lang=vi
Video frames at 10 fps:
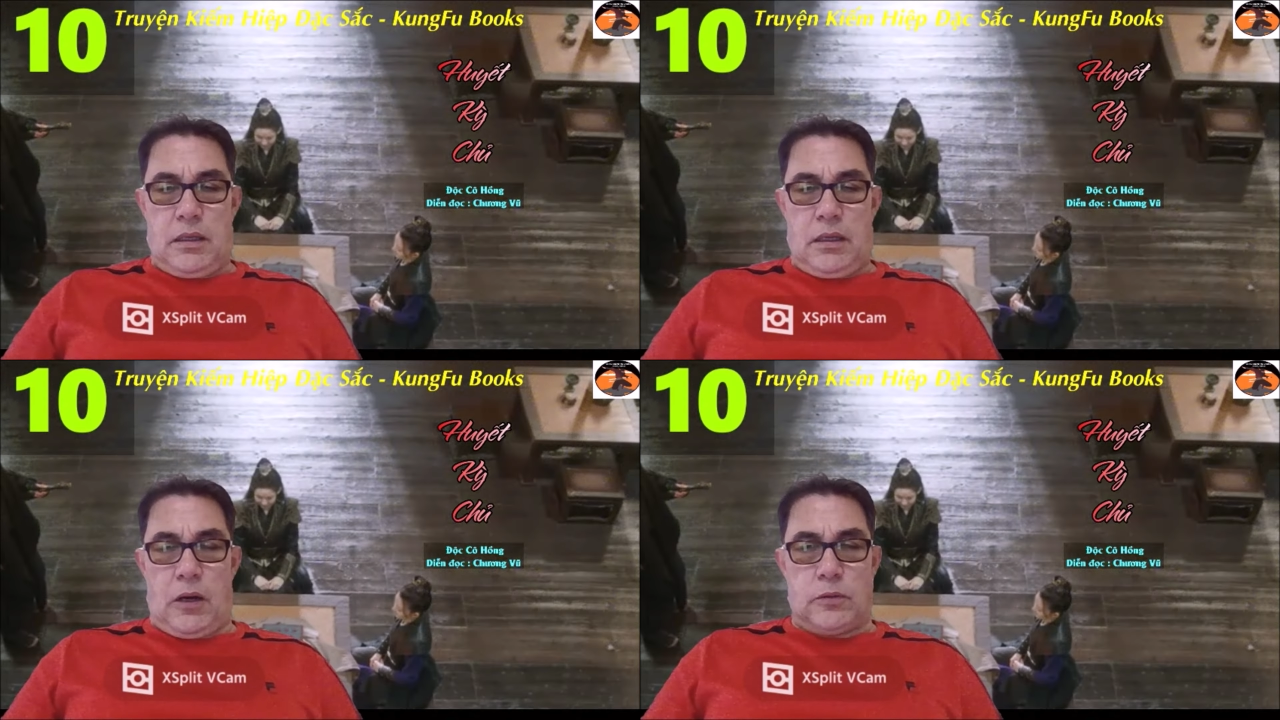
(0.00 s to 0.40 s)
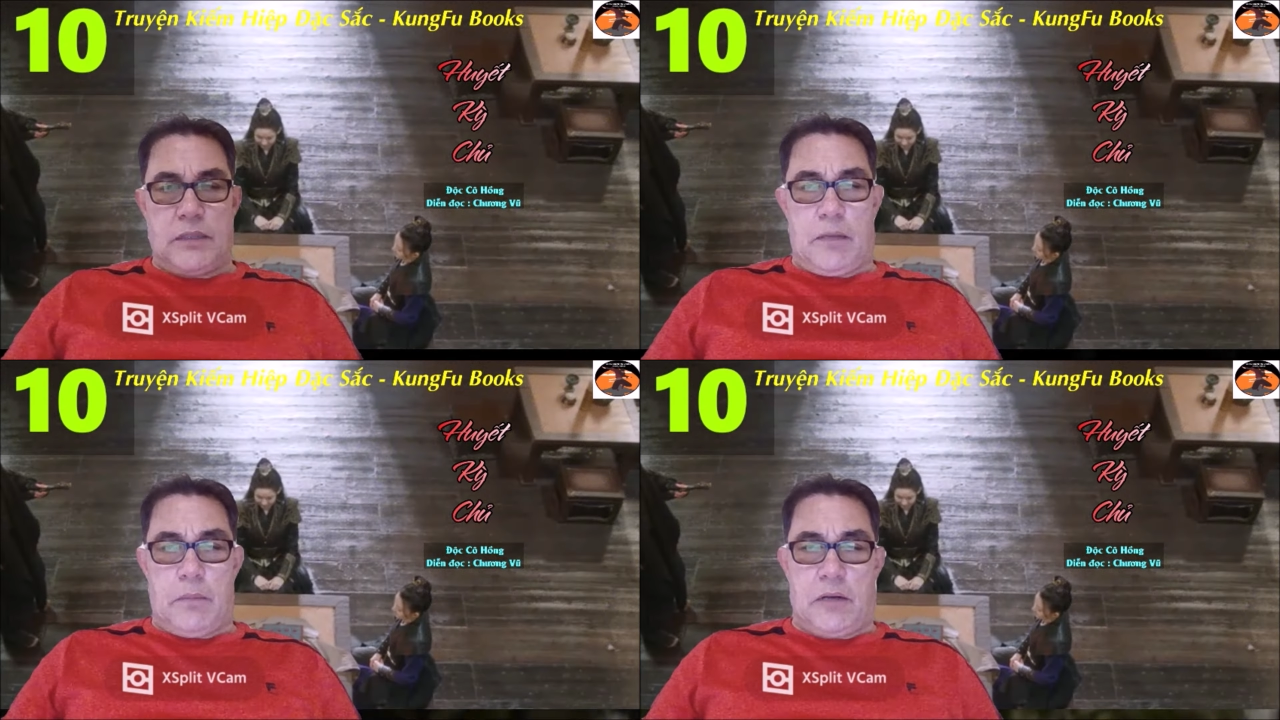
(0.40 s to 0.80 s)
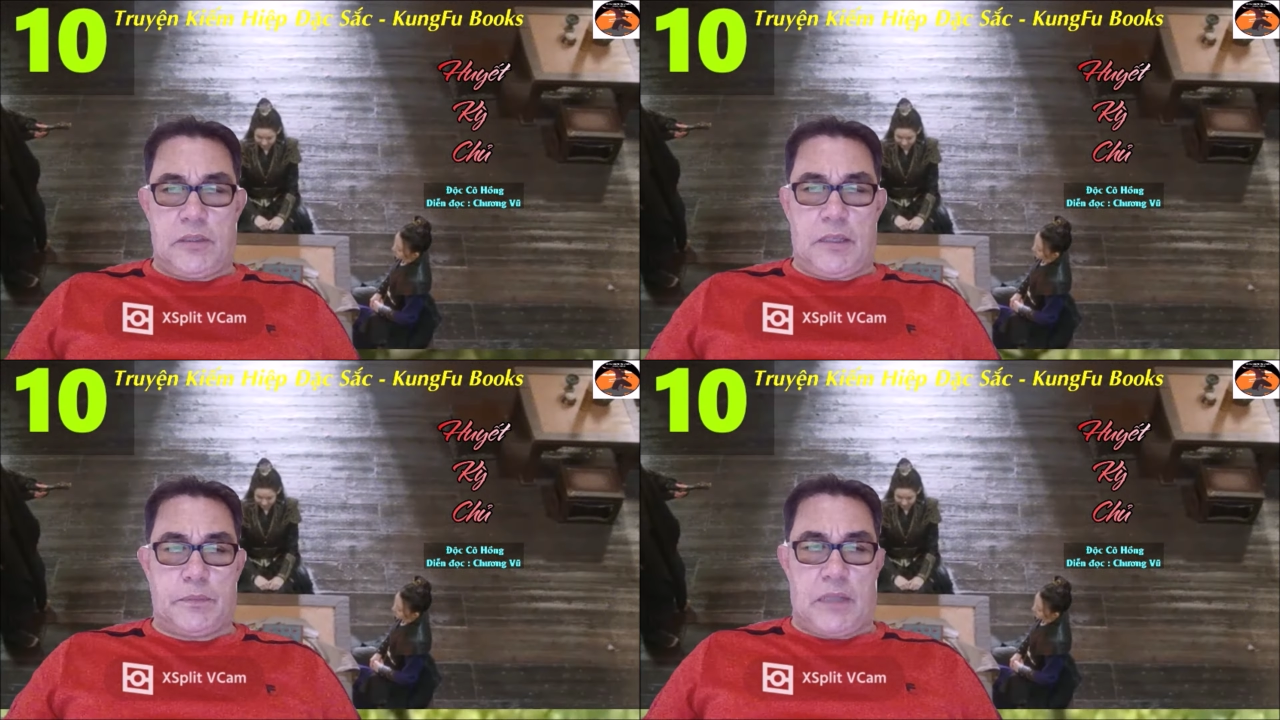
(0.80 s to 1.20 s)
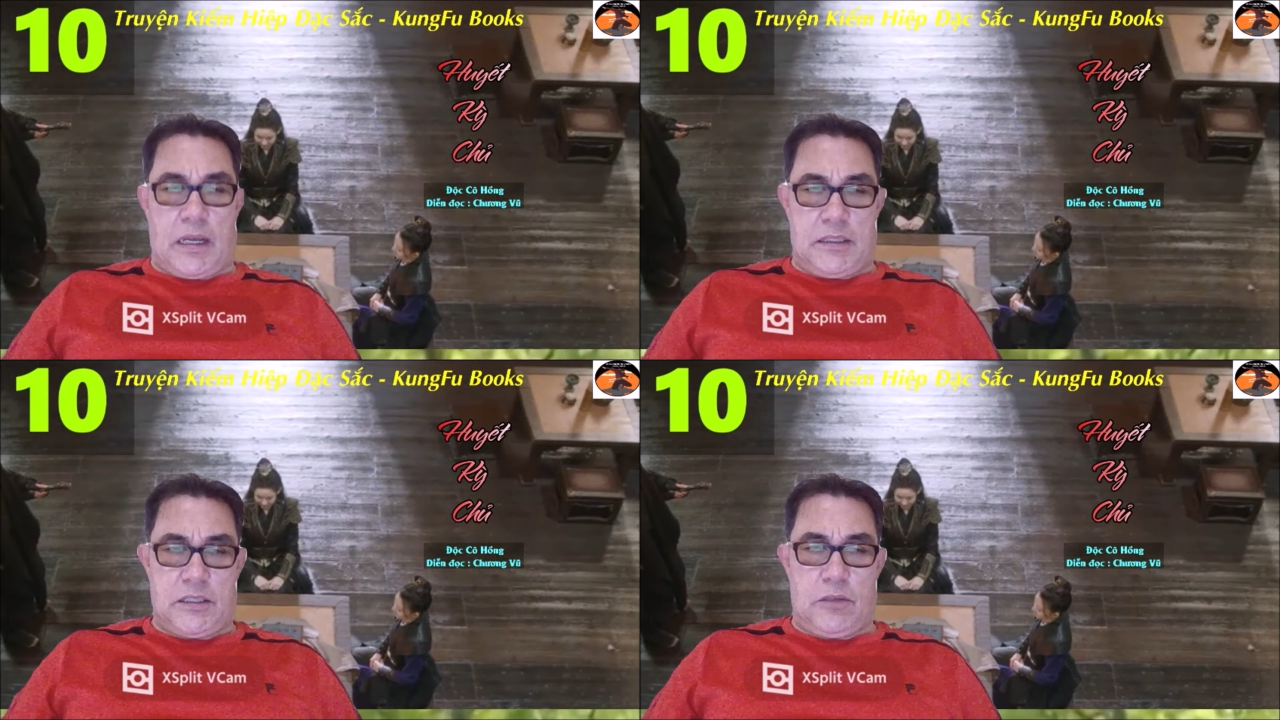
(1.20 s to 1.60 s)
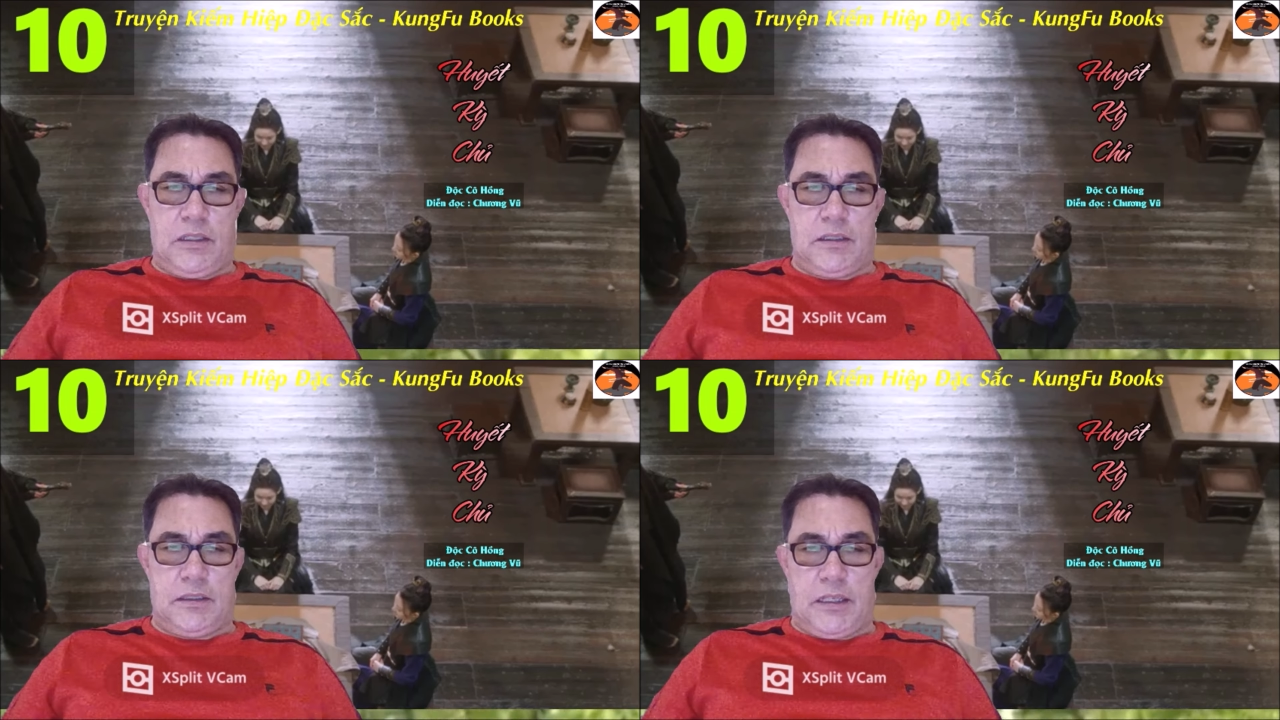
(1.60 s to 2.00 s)
Hầu Gia Bảo chắp tay
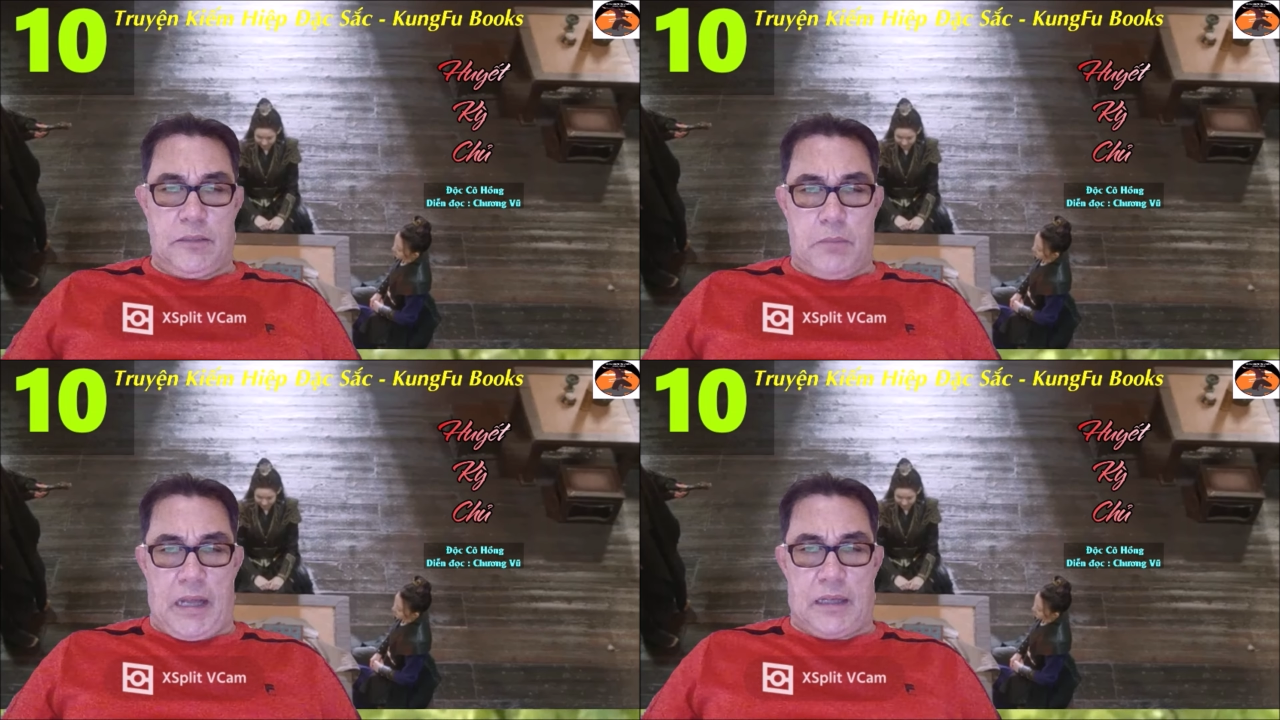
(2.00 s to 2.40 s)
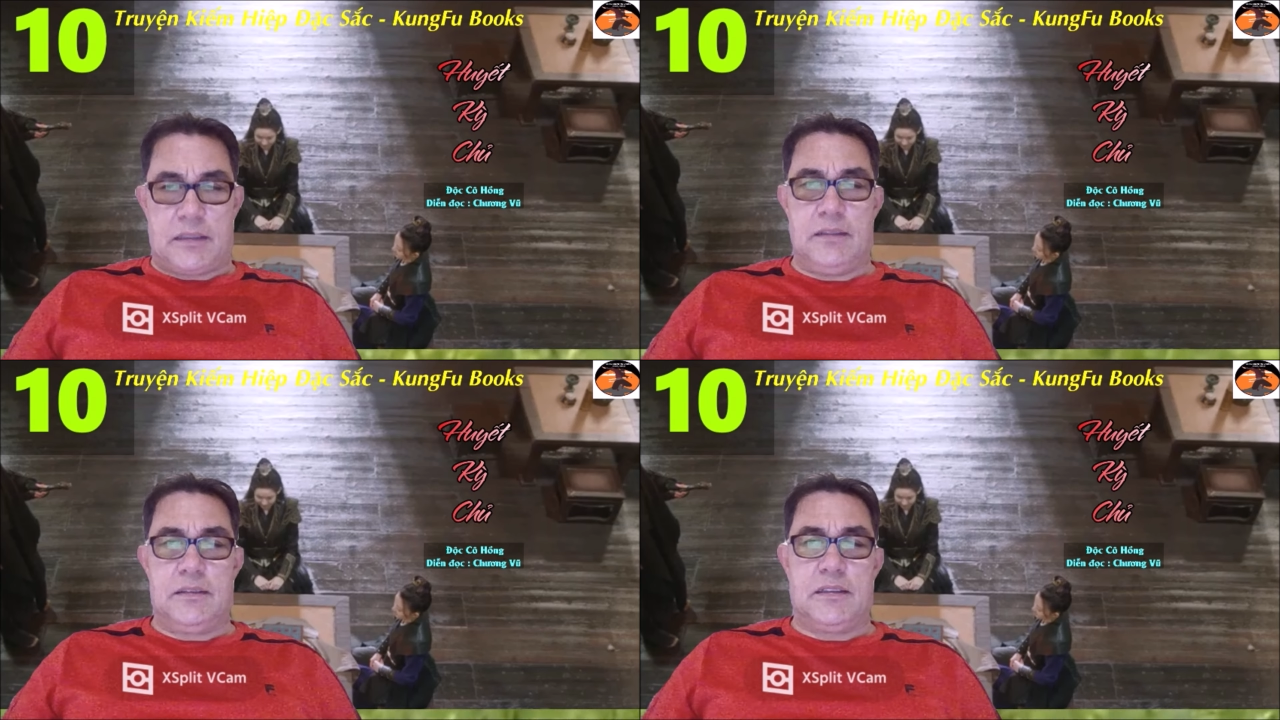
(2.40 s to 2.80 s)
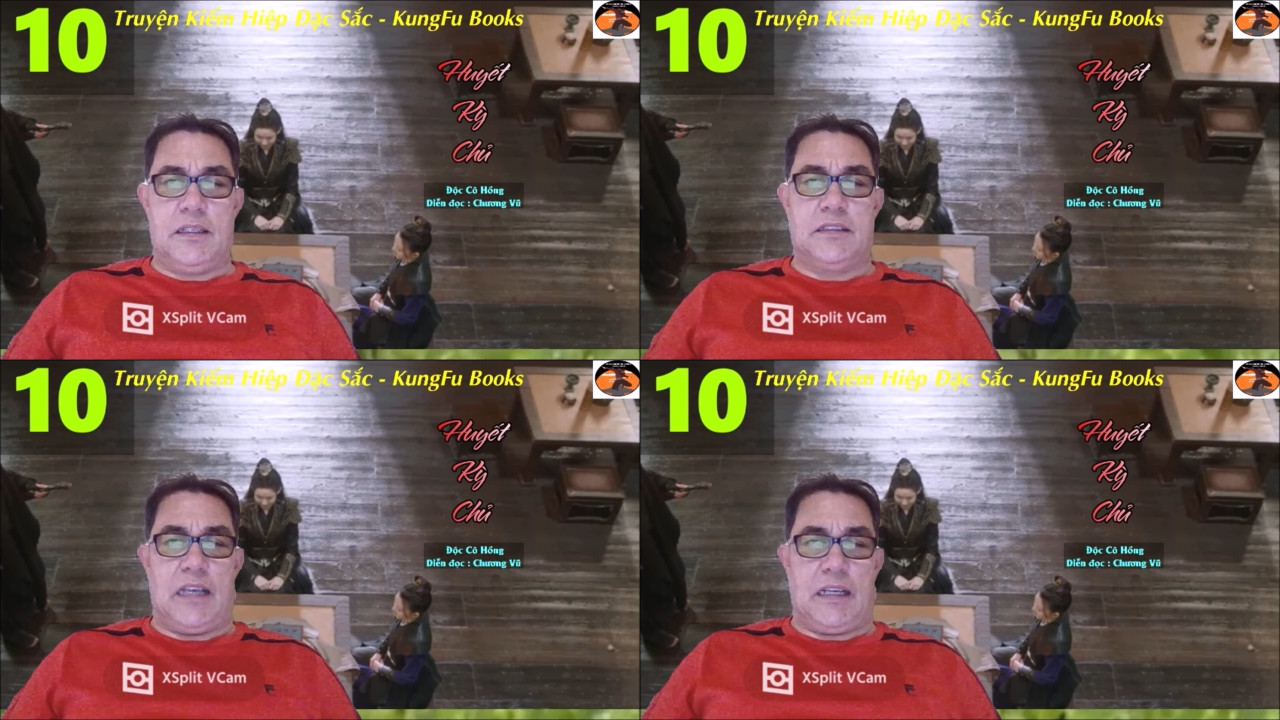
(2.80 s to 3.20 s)
sau lưng nhìn màn chứng khí